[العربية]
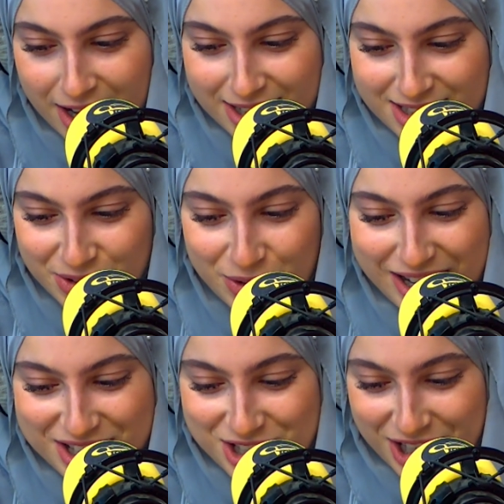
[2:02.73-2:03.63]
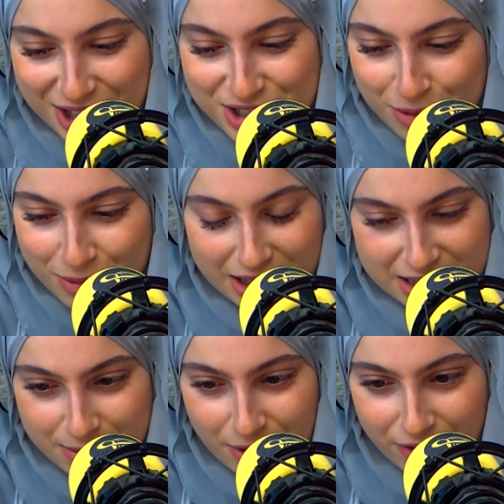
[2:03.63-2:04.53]
انت كل الاشياء الجميله
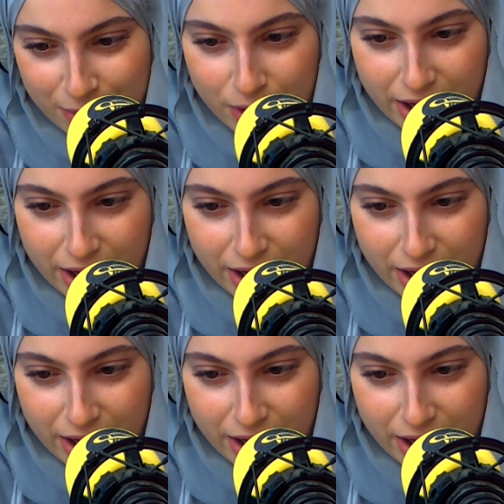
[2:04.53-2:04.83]
يسمى فريمون